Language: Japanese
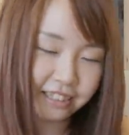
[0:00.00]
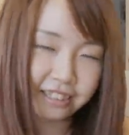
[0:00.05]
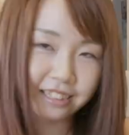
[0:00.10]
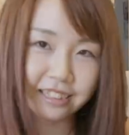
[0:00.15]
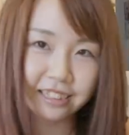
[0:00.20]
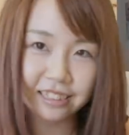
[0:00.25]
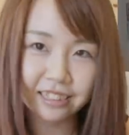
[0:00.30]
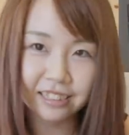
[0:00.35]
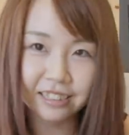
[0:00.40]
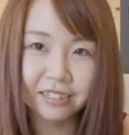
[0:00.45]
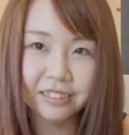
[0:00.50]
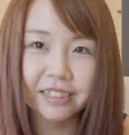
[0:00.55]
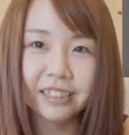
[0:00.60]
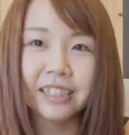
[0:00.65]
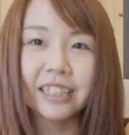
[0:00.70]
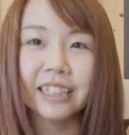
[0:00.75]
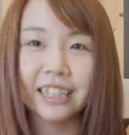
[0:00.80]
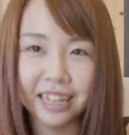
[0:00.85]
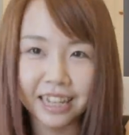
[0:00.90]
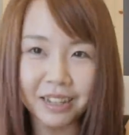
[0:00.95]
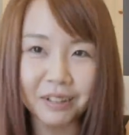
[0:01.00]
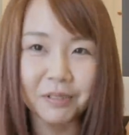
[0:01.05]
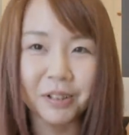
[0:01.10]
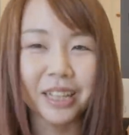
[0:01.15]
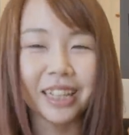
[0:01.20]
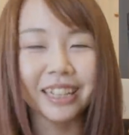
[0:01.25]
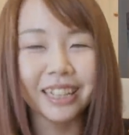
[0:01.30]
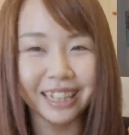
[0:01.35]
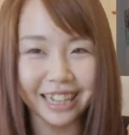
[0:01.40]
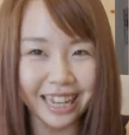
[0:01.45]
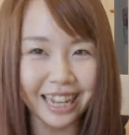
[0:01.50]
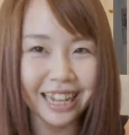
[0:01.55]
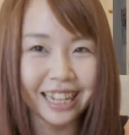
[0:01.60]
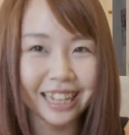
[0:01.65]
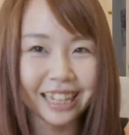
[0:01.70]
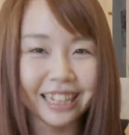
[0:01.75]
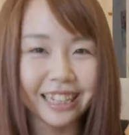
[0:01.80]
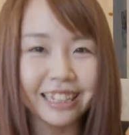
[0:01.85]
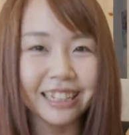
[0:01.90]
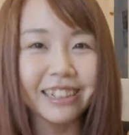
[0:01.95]
すね待って待って
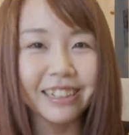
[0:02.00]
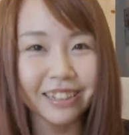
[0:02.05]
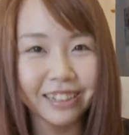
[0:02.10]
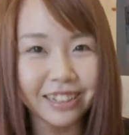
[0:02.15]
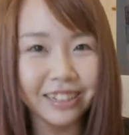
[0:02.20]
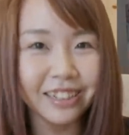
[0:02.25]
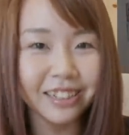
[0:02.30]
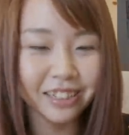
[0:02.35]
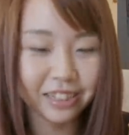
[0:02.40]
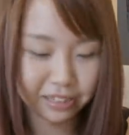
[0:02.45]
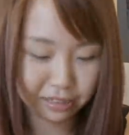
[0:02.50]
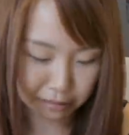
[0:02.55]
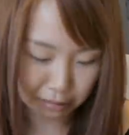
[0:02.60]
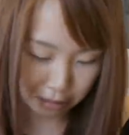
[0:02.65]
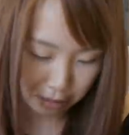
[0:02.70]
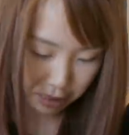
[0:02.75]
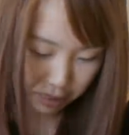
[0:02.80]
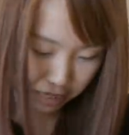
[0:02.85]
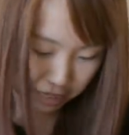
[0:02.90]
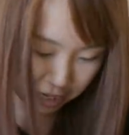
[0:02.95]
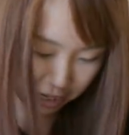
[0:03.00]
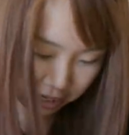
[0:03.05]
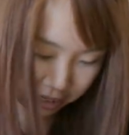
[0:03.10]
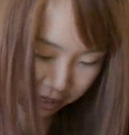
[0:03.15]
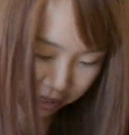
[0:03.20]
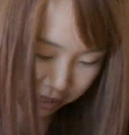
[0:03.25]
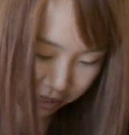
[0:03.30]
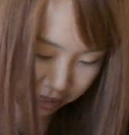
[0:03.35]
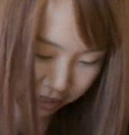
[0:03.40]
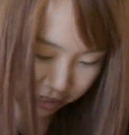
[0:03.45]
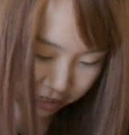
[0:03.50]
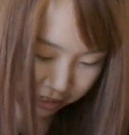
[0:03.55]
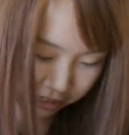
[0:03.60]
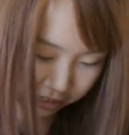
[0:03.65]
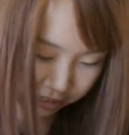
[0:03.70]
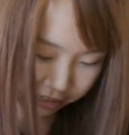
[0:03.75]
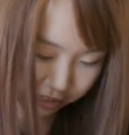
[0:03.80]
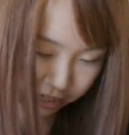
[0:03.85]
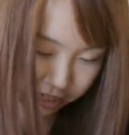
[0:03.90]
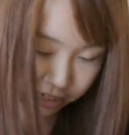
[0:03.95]
いくよ
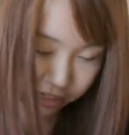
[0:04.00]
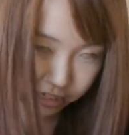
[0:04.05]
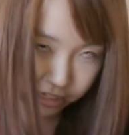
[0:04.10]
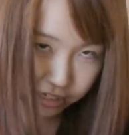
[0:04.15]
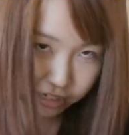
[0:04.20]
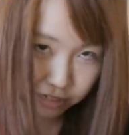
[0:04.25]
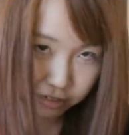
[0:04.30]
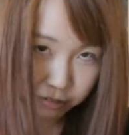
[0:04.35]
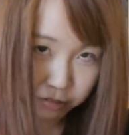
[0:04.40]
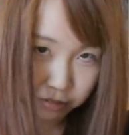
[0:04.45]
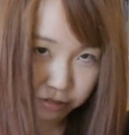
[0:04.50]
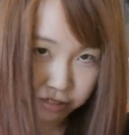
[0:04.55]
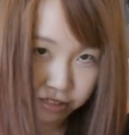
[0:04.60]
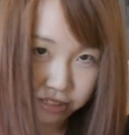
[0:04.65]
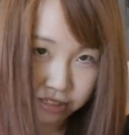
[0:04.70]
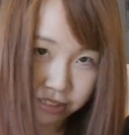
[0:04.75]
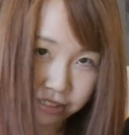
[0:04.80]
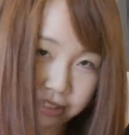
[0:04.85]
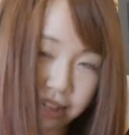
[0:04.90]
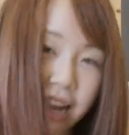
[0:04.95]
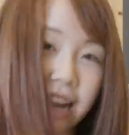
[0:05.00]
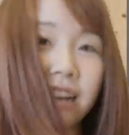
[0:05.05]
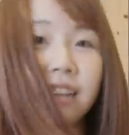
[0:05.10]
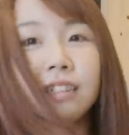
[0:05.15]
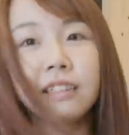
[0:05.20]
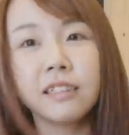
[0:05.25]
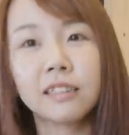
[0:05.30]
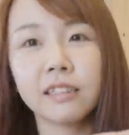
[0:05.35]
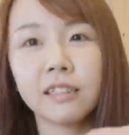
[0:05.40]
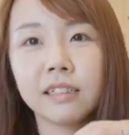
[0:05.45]
せーのじゃん